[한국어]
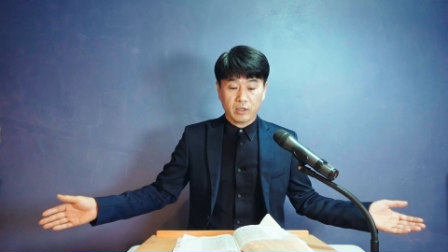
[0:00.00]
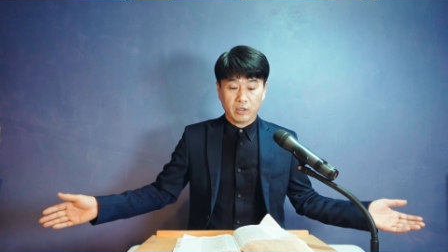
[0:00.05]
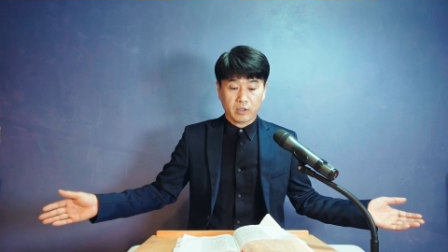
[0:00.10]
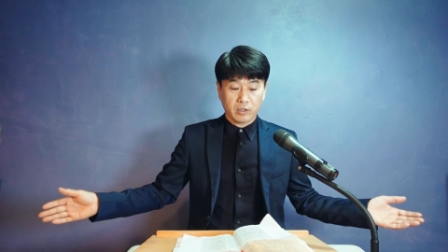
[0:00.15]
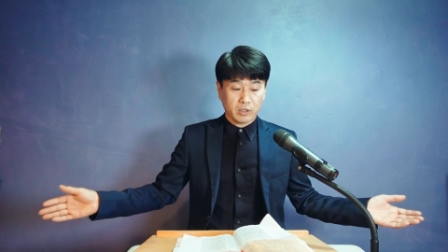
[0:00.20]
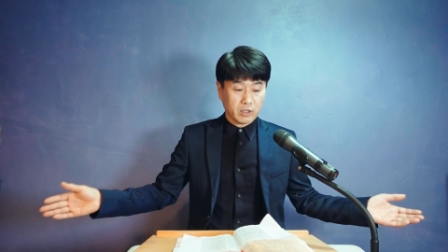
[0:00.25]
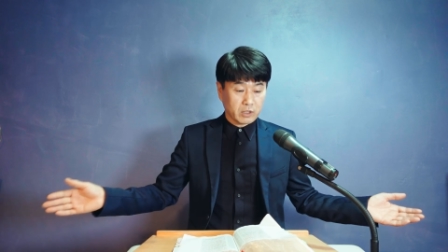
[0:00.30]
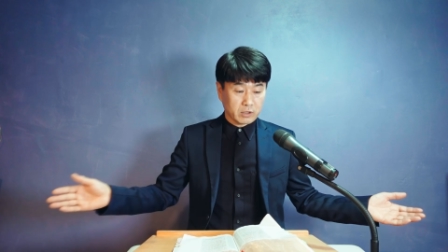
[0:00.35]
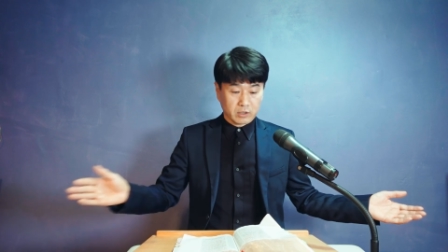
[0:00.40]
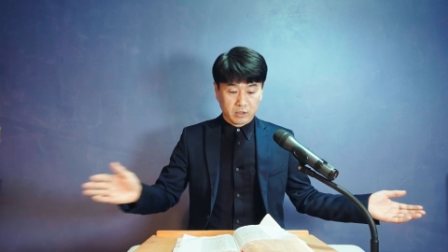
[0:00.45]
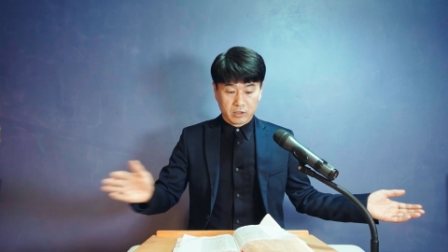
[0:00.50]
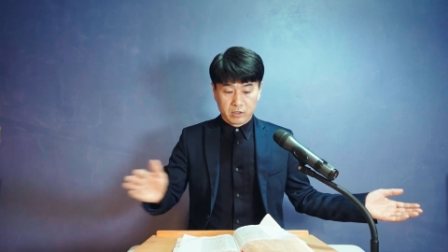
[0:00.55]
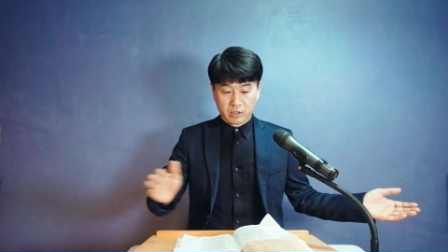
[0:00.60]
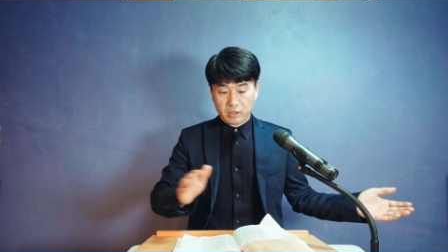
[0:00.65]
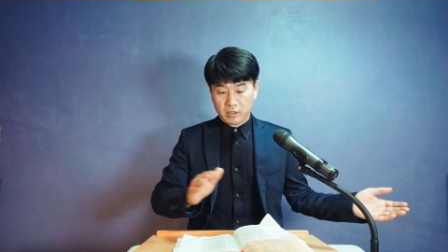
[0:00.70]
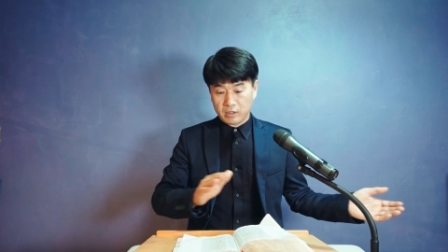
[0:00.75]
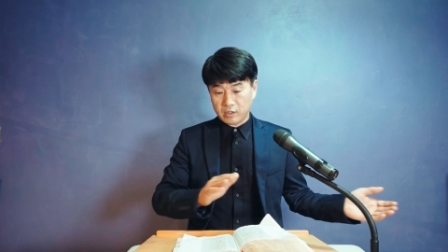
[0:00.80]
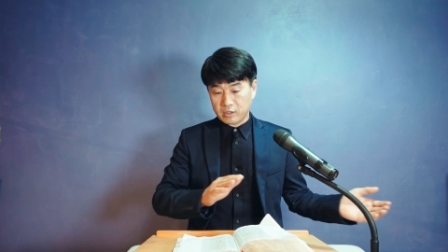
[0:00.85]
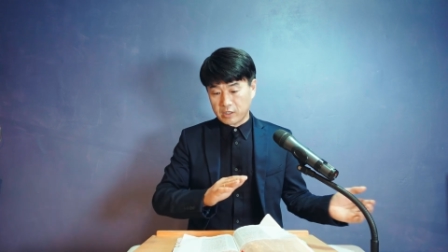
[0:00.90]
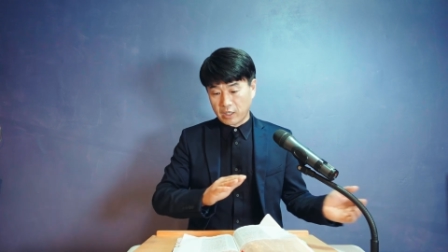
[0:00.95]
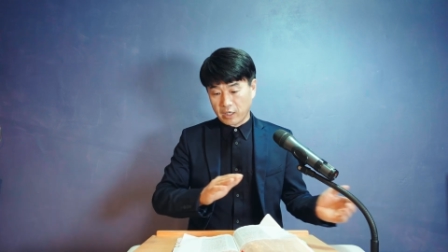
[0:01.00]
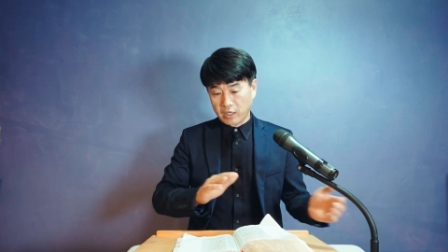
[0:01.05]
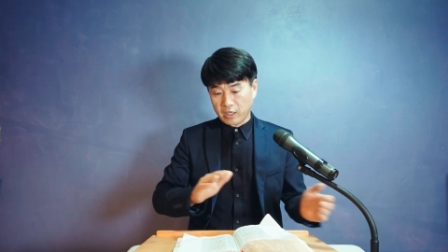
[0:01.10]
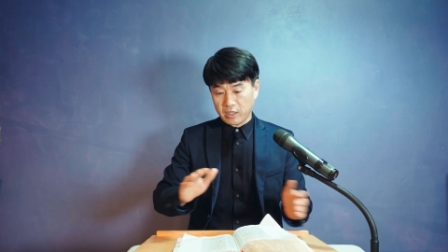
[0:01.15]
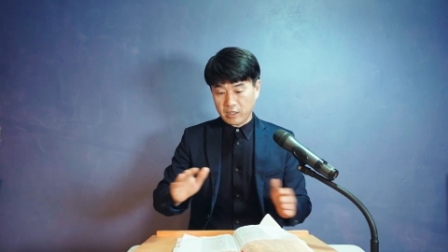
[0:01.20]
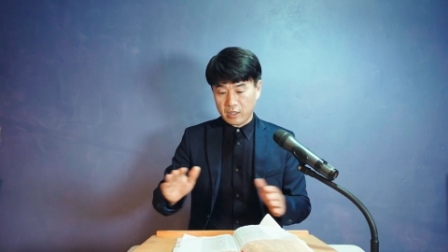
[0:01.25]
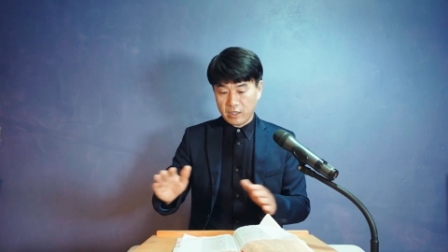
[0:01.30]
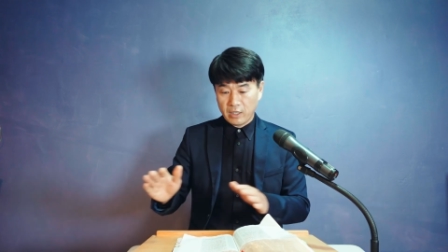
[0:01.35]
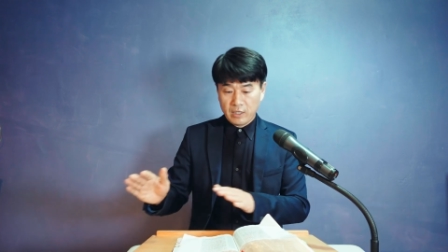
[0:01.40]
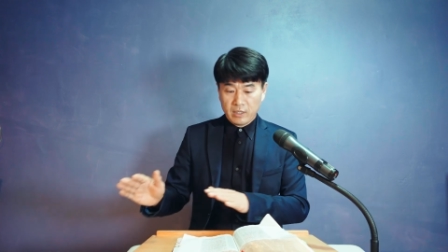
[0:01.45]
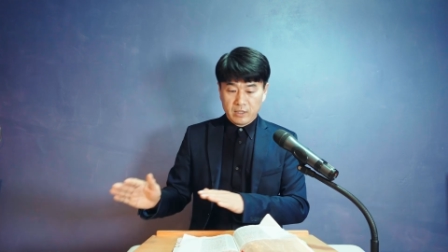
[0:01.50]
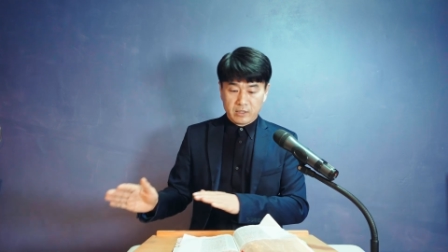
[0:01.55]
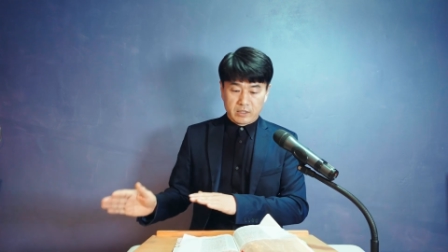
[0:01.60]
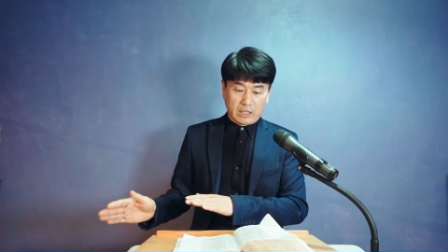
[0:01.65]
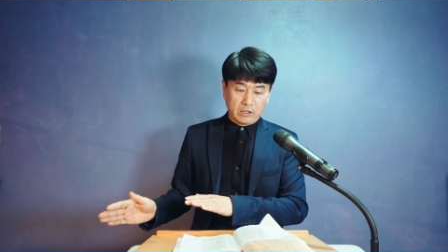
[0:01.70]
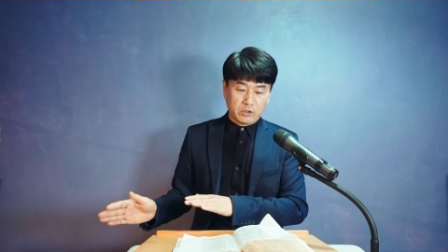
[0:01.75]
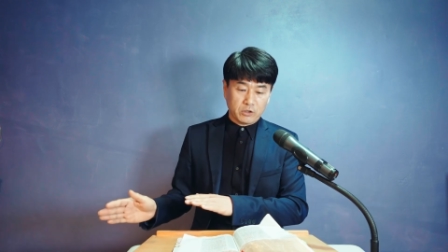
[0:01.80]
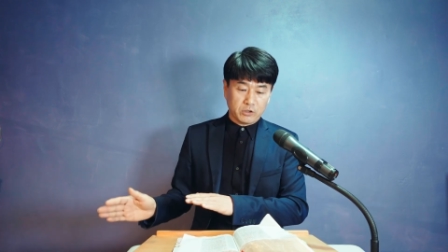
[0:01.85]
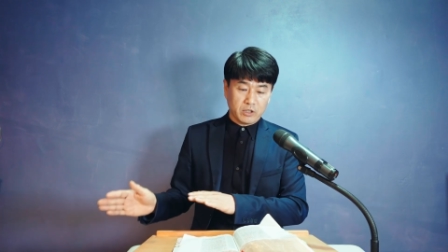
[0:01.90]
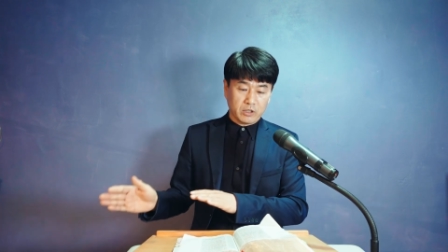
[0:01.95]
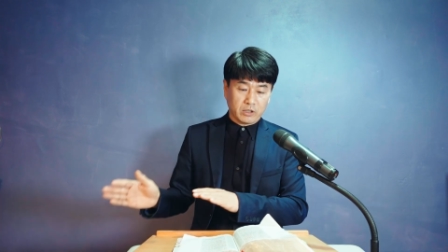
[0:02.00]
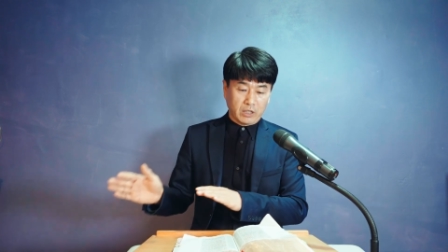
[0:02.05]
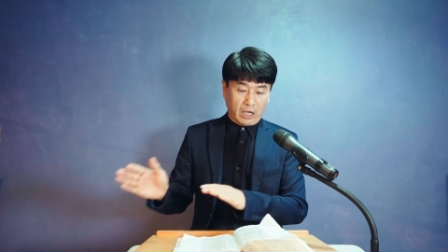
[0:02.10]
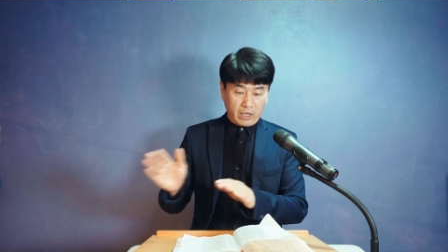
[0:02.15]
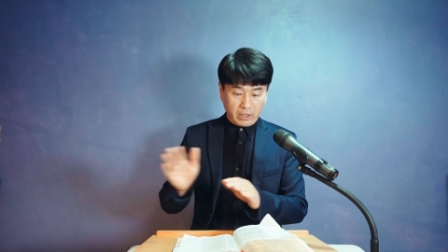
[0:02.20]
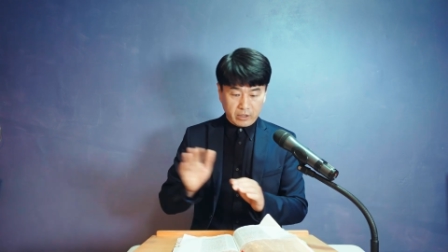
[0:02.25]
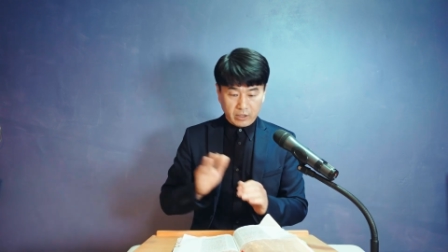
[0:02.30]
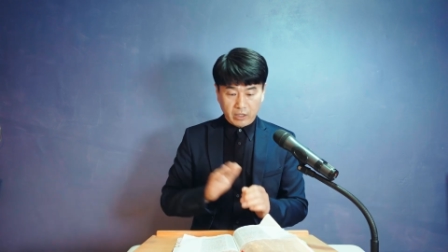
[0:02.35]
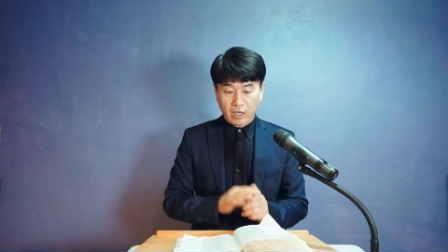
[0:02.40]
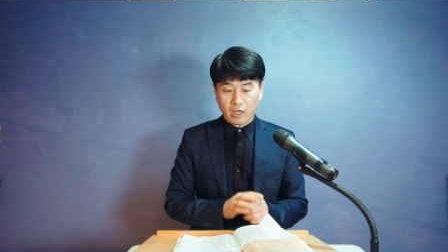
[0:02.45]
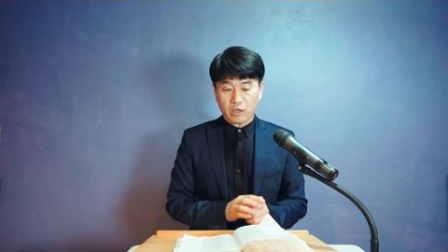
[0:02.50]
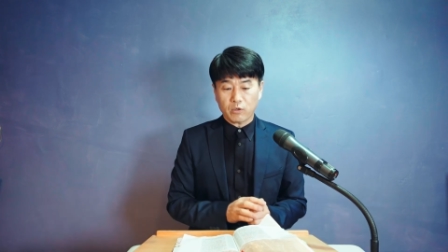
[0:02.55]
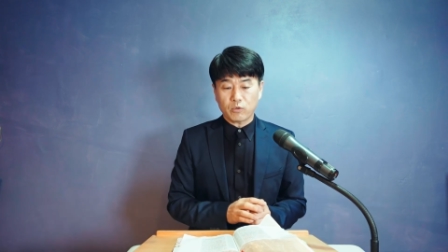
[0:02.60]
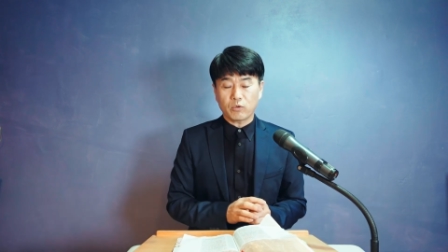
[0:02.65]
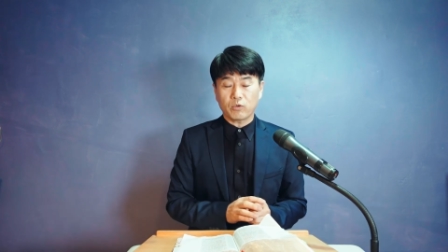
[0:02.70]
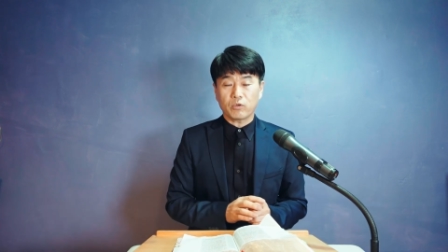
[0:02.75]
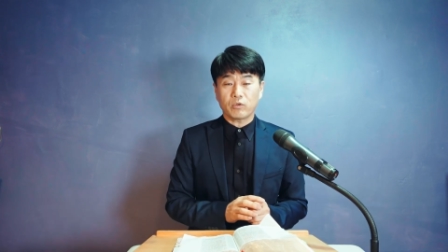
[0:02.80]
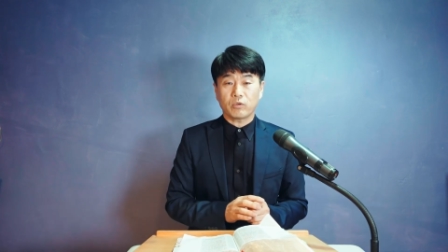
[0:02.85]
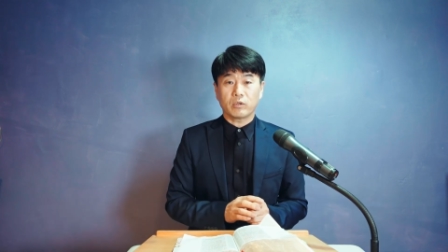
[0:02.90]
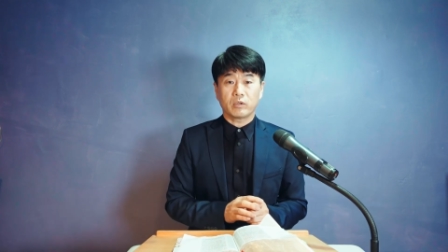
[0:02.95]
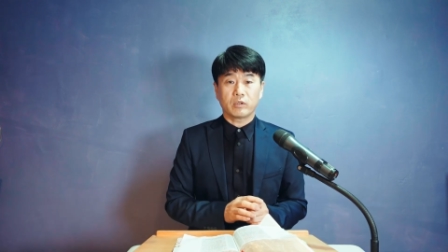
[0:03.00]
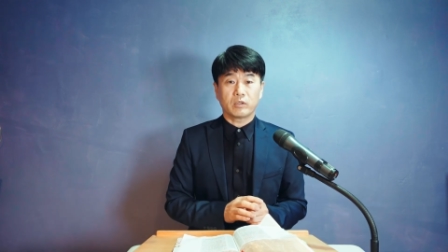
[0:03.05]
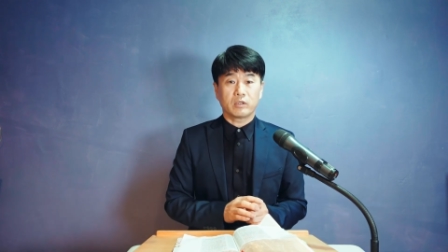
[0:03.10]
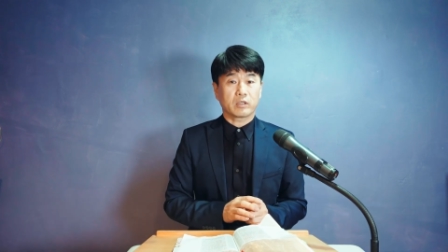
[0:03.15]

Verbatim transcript: 그러니까 자기 자녀들이 다 깨고